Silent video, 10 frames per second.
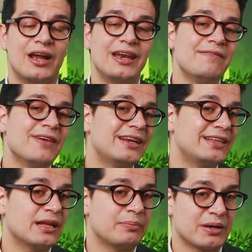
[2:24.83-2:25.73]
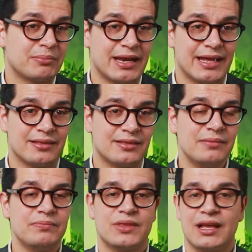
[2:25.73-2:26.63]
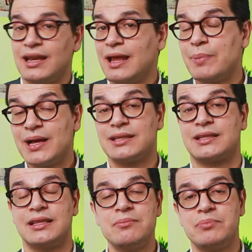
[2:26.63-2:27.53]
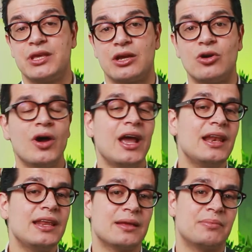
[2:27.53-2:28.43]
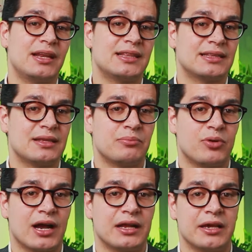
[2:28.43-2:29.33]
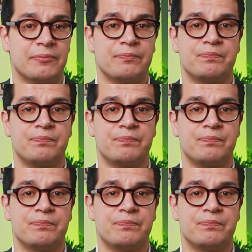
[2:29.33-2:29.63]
l'invalidità permanente, la perdita di impiego e l'inabilità temporanea.